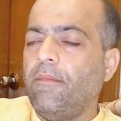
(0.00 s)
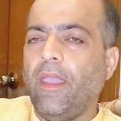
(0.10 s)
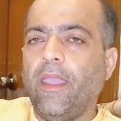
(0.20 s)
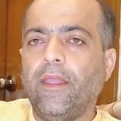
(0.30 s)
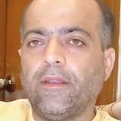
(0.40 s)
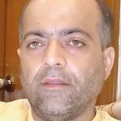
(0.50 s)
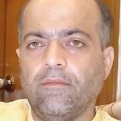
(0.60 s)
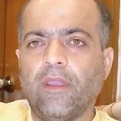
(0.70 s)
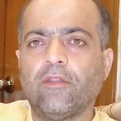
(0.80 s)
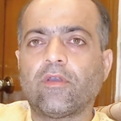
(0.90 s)
मैं
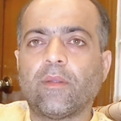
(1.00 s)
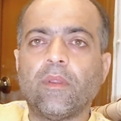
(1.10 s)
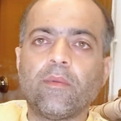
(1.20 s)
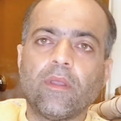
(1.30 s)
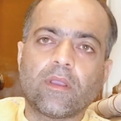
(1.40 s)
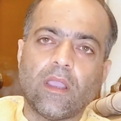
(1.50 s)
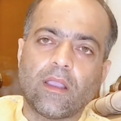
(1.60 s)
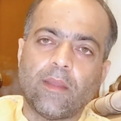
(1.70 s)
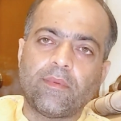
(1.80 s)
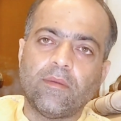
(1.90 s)
मैंने तो कप्टन क्या
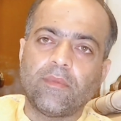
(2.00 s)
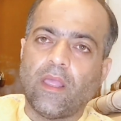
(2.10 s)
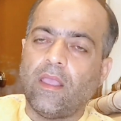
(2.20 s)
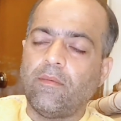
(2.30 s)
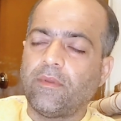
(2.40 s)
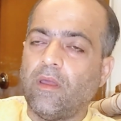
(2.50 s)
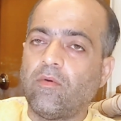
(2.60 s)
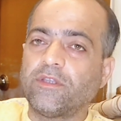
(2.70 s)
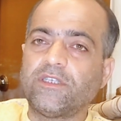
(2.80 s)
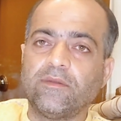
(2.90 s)
कैप्टन मैं
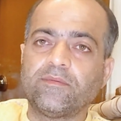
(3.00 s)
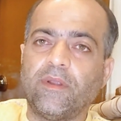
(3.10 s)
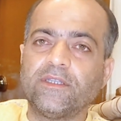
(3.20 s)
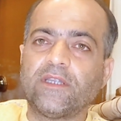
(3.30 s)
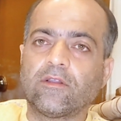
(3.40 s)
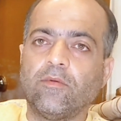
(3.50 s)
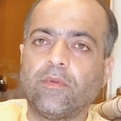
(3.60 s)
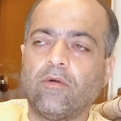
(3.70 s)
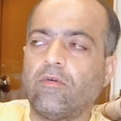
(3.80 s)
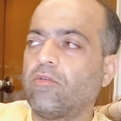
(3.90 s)
बनाऊंगा जेम्स मेडिसन को
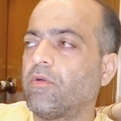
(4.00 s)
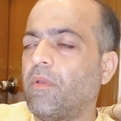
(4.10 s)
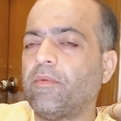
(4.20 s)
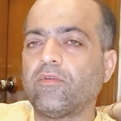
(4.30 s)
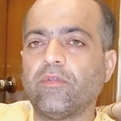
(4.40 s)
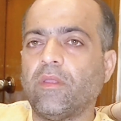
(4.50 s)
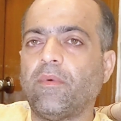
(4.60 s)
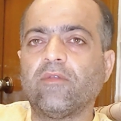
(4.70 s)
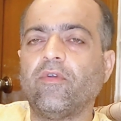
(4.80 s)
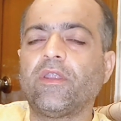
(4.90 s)
बनाऊंगा मैं थोड़ी देर
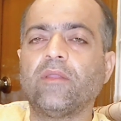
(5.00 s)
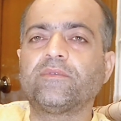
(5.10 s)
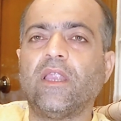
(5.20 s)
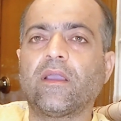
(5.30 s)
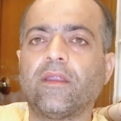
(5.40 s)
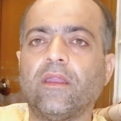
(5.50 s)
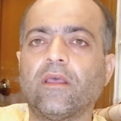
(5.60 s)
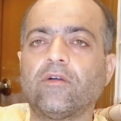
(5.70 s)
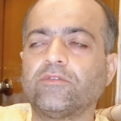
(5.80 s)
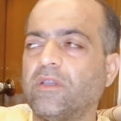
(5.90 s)
बाद वही टीम सेलेक्ट करने
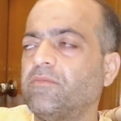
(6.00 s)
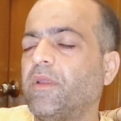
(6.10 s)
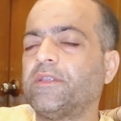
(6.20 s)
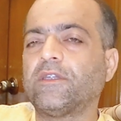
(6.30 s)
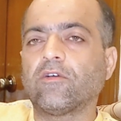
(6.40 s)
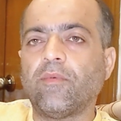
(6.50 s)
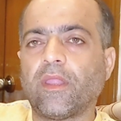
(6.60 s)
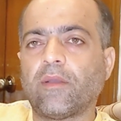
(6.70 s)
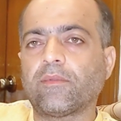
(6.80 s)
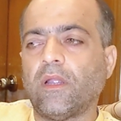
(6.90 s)
लगा जेम्स मेडिसन को
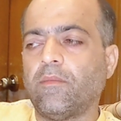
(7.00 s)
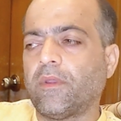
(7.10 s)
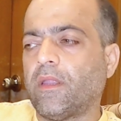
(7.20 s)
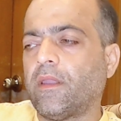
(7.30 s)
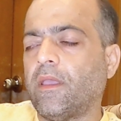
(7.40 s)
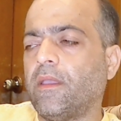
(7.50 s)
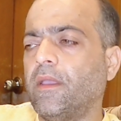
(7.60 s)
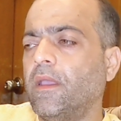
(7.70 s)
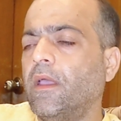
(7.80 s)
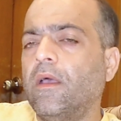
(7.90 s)
मैंने कप्तान बनाना है
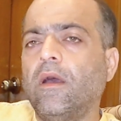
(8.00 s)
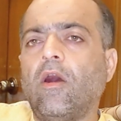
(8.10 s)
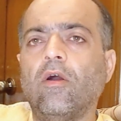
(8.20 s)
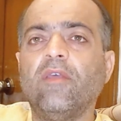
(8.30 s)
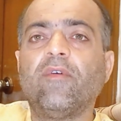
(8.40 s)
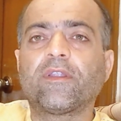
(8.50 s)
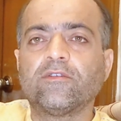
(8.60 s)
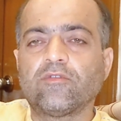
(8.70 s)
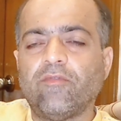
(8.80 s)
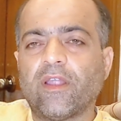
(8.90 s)
अली
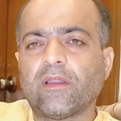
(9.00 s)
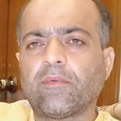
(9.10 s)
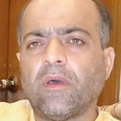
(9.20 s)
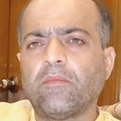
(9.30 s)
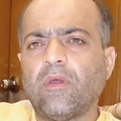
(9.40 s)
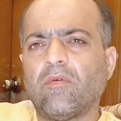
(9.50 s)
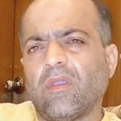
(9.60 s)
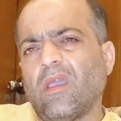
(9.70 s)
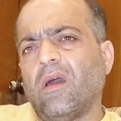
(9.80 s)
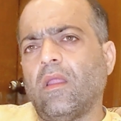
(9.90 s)
वर्दी को बाय कप्तान बनाऊंगा
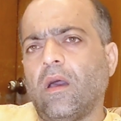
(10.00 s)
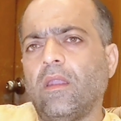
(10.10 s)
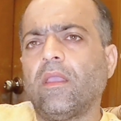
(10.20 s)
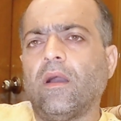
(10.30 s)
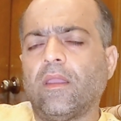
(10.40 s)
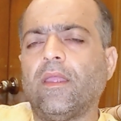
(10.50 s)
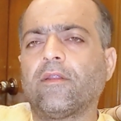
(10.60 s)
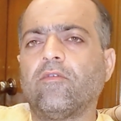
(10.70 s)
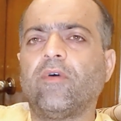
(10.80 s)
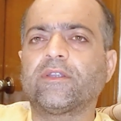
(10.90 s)
या अली
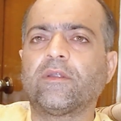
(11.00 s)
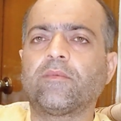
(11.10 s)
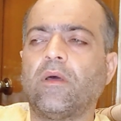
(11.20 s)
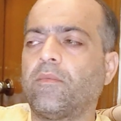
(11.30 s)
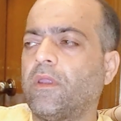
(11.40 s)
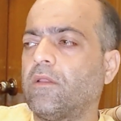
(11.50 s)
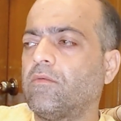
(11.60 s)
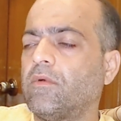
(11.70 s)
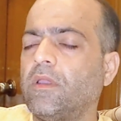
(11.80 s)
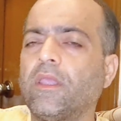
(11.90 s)
हालैंड को बाय कप्तान बना
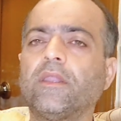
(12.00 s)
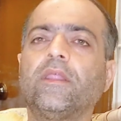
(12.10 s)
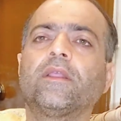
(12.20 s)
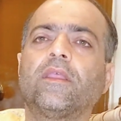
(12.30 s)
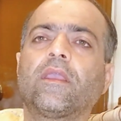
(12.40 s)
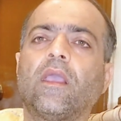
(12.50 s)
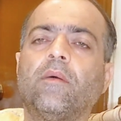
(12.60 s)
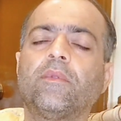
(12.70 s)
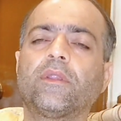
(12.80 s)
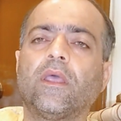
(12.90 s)
दूंगा लेकिन देखते हैं क्या
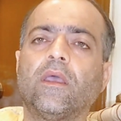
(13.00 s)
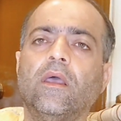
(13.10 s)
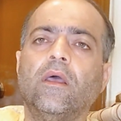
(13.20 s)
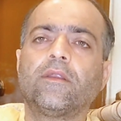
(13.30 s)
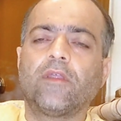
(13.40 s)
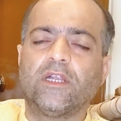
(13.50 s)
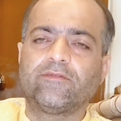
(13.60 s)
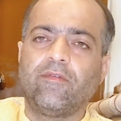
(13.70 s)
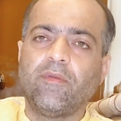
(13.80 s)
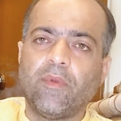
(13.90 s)
बनता है
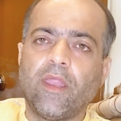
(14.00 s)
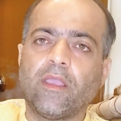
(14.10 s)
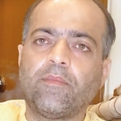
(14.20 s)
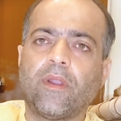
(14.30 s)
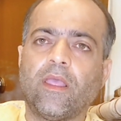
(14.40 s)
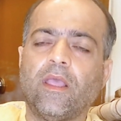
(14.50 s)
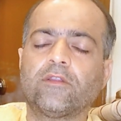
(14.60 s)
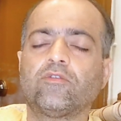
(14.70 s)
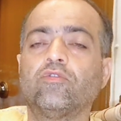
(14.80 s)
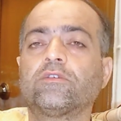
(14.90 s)
ट्रांसफर भी मेरा एक पड़ा
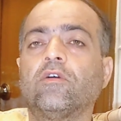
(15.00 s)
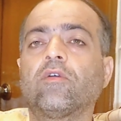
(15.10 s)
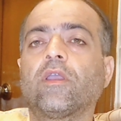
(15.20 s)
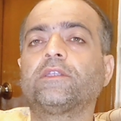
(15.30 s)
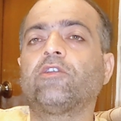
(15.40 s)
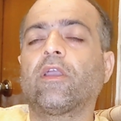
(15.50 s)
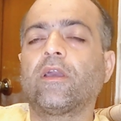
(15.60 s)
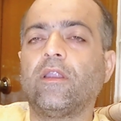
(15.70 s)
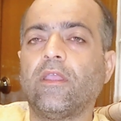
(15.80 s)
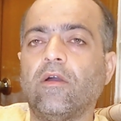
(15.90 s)
यार सोचता हूँ कि
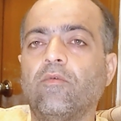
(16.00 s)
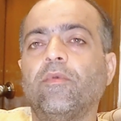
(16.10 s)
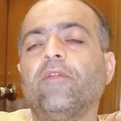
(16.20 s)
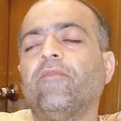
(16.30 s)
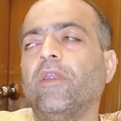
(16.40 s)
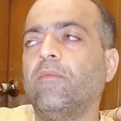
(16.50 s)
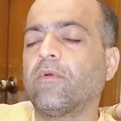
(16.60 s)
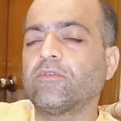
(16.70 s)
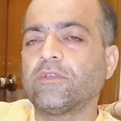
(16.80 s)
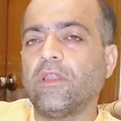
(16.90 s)
स्ट्राइकर ले आऊँ मिडफील्ड
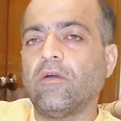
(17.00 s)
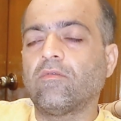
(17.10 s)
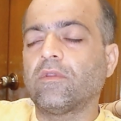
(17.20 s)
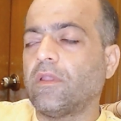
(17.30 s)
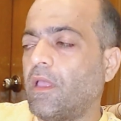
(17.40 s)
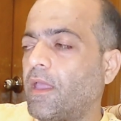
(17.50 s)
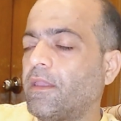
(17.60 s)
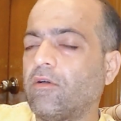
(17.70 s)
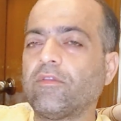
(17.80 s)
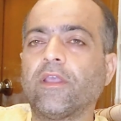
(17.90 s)
में कुछ ले आऊँ
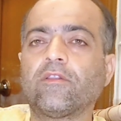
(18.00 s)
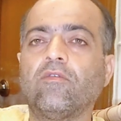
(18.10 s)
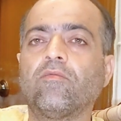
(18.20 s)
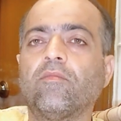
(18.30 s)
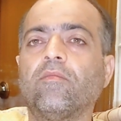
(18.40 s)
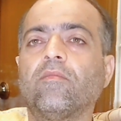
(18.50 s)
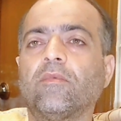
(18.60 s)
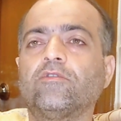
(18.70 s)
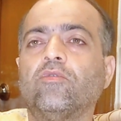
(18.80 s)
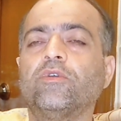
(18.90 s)
एनी और देखता हूँ
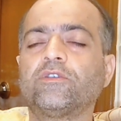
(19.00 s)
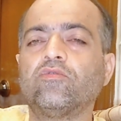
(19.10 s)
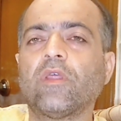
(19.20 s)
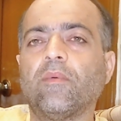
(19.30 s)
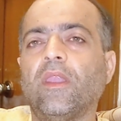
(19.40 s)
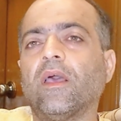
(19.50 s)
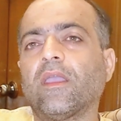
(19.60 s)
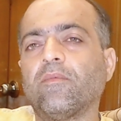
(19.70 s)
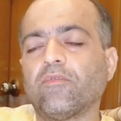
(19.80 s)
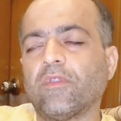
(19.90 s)
जो मुझे सूटेबल
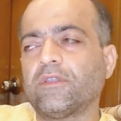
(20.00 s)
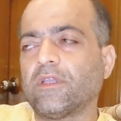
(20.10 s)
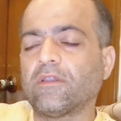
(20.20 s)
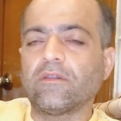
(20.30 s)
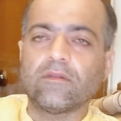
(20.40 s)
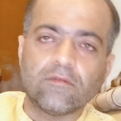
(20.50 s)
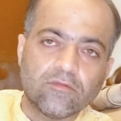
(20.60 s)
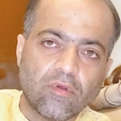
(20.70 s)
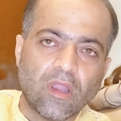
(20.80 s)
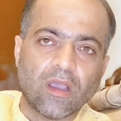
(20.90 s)
लगी पोजिशन
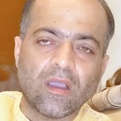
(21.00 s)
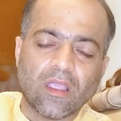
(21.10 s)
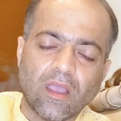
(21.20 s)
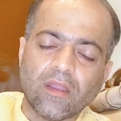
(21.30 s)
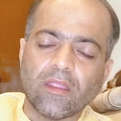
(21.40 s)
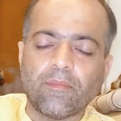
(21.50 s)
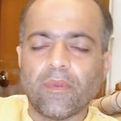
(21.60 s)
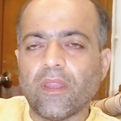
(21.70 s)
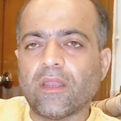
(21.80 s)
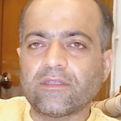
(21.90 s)
जो लगा कि यार ये
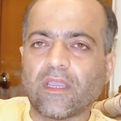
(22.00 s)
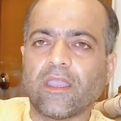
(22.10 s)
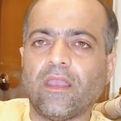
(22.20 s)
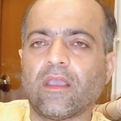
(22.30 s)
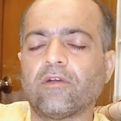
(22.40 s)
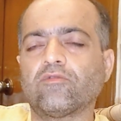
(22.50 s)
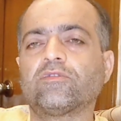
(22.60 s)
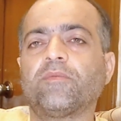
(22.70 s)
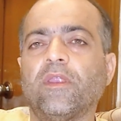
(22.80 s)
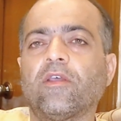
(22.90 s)
प्लेयर अच्छा खेलेगा
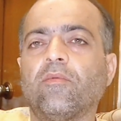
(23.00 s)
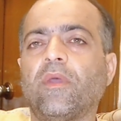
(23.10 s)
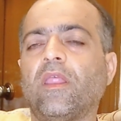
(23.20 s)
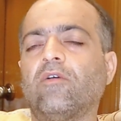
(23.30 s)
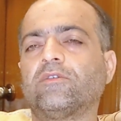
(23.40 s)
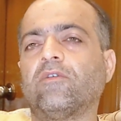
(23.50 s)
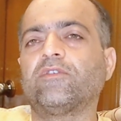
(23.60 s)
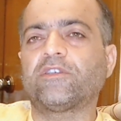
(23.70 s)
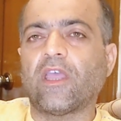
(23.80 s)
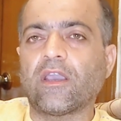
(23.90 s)
उस प्लेयर को मैं ले आऊँ चाहे
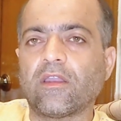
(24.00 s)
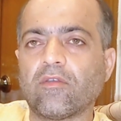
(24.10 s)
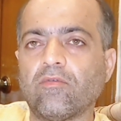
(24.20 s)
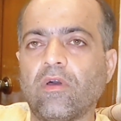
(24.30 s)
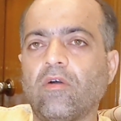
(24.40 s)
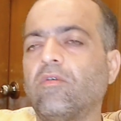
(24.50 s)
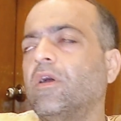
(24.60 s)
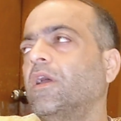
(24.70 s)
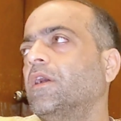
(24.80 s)
वो स्ट्राइकर क्यों ना हो